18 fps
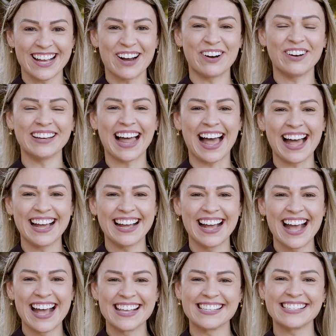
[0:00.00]
Olá,
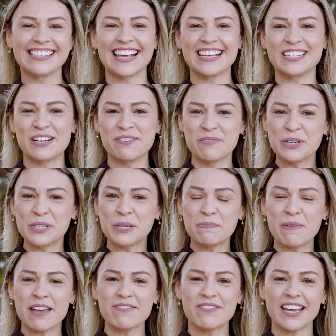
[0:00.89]
seja
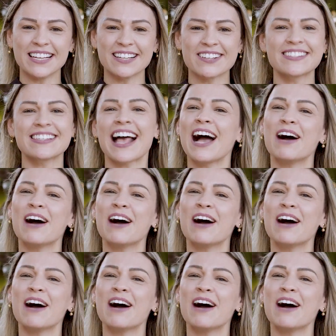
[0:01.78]
muito bem-vindos